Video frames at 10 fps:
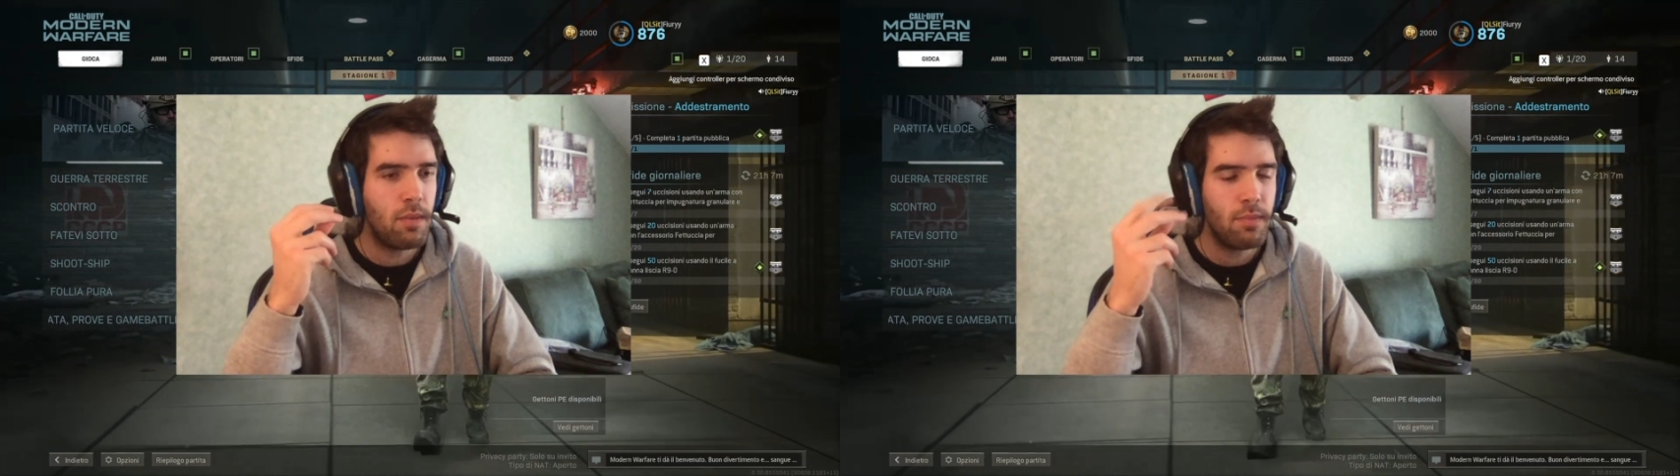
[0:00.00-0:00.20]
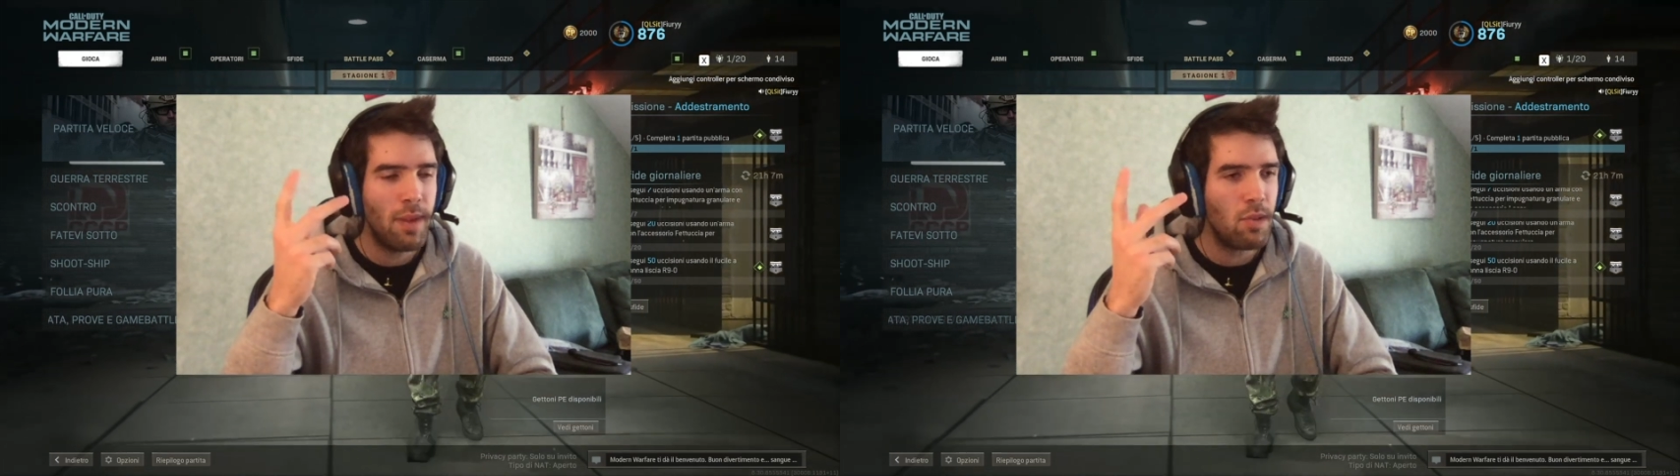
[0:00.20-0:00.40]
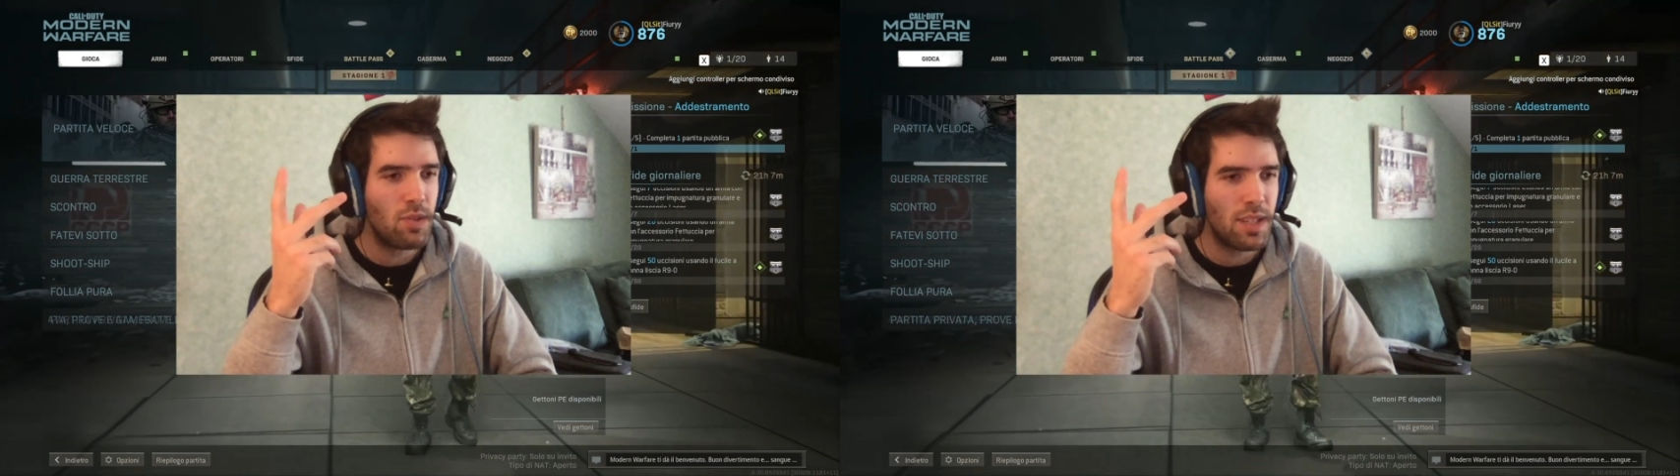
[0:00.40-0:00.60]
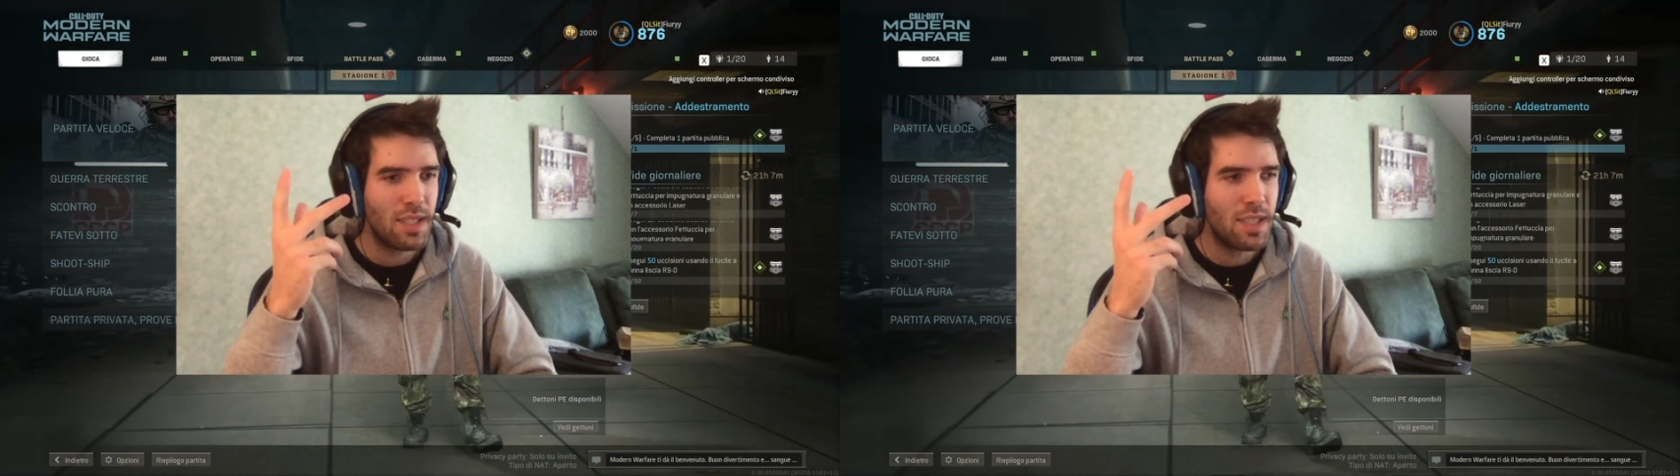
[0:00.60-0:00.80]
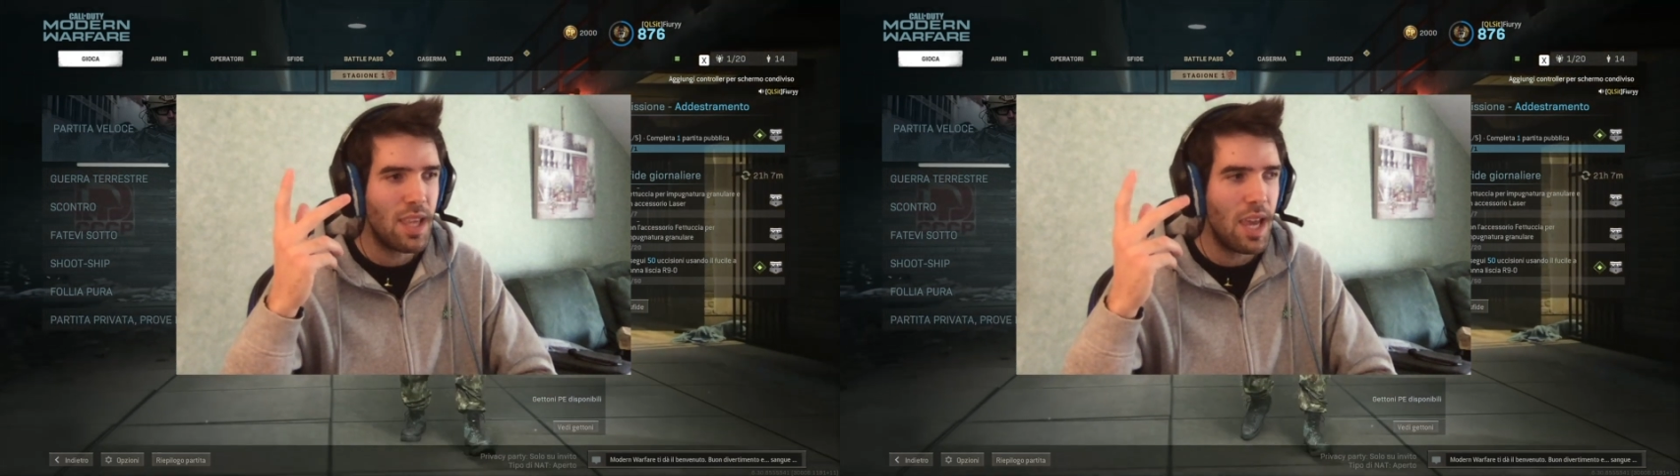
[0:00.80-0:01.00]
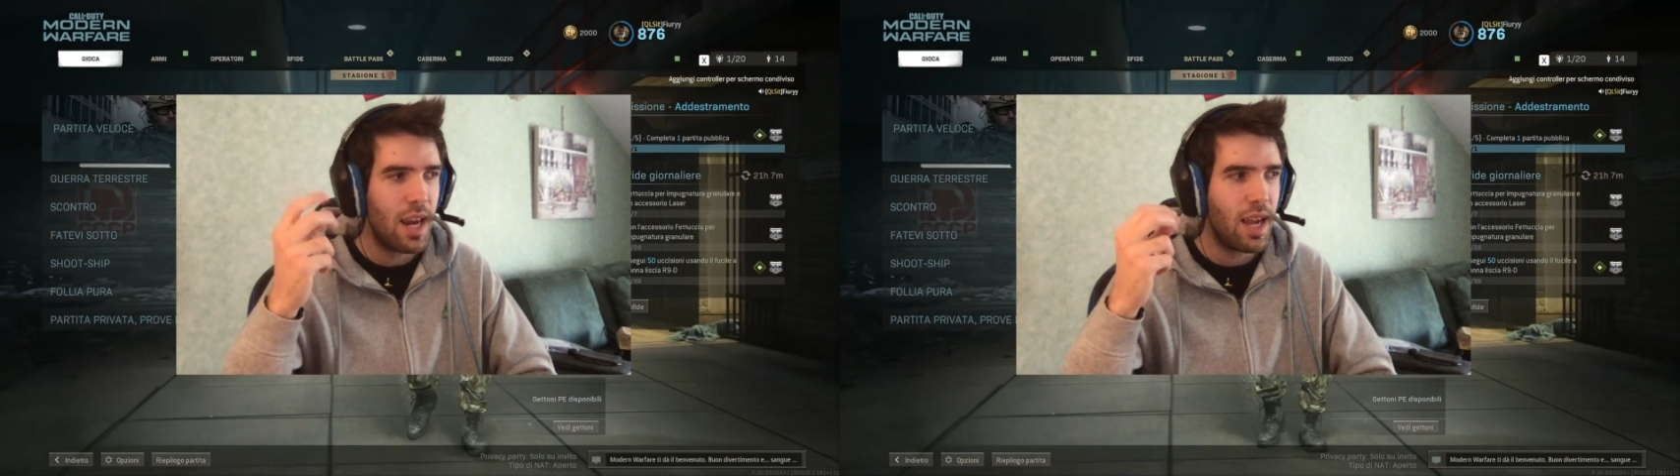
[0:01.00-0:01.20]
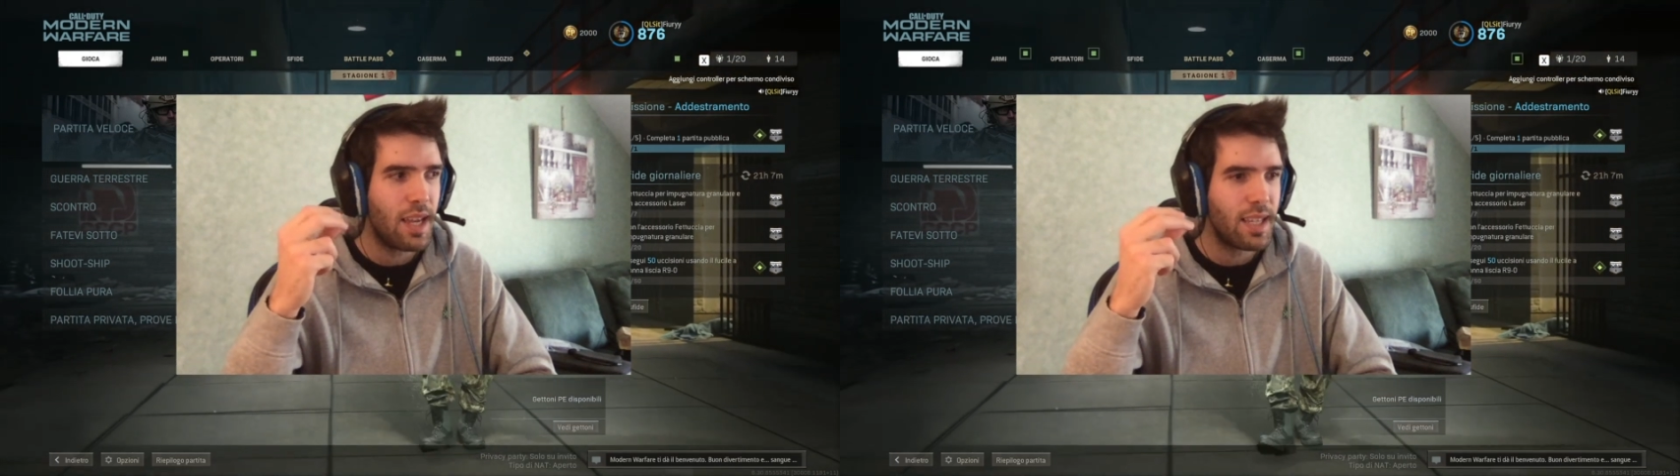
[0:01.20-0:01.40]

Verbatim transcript: mouse e tastiera